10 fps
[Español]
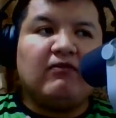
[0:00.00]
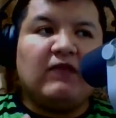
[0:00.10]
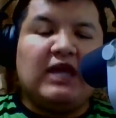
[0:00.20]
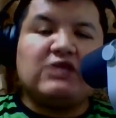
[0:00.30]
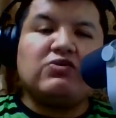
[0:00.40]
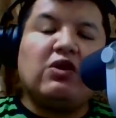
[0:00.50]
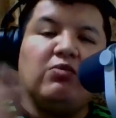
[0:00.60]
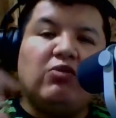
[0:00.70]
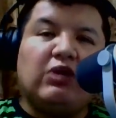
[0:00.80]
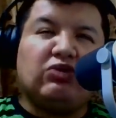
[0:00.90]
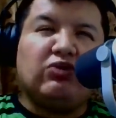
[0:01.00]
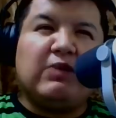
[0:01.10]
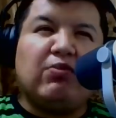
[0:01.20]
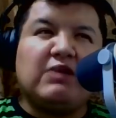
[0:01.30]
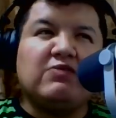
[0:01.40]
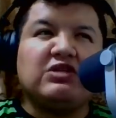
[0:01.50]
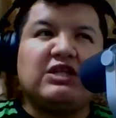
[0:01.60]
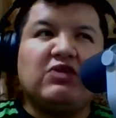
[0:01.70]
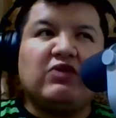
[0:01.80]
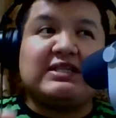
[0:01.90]
es una convocatoria, podemos
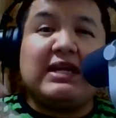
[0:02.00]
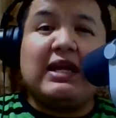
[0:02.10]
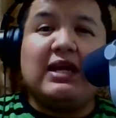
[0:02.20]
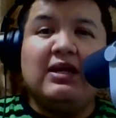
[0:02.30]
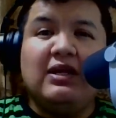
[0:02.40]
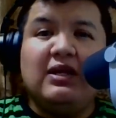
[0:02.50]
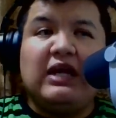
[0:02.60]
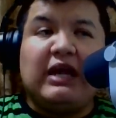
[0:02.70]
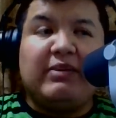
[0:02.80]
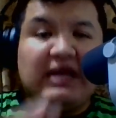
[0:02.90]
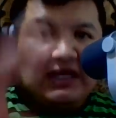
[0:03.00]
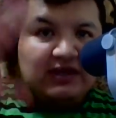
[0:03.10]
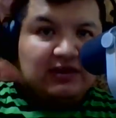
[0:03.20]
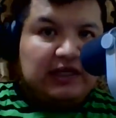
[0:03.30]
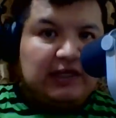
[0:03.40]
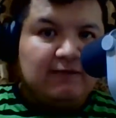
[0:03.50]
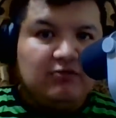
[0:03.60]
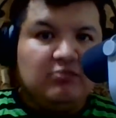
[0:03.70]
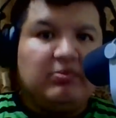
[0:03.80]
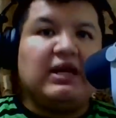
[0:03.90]
decirlo, que está abierta
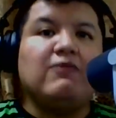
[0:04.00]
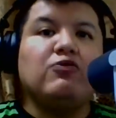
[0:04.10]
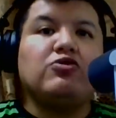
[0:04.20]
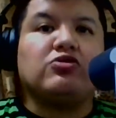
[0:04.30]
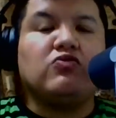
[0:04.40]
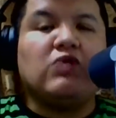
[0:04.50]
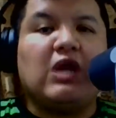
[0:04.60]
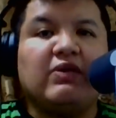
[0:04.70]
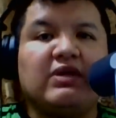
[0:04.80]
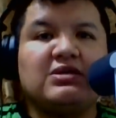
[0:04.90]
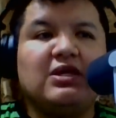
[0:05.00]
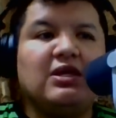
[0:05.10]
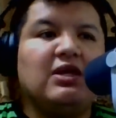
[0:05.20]
para muchos jugadores.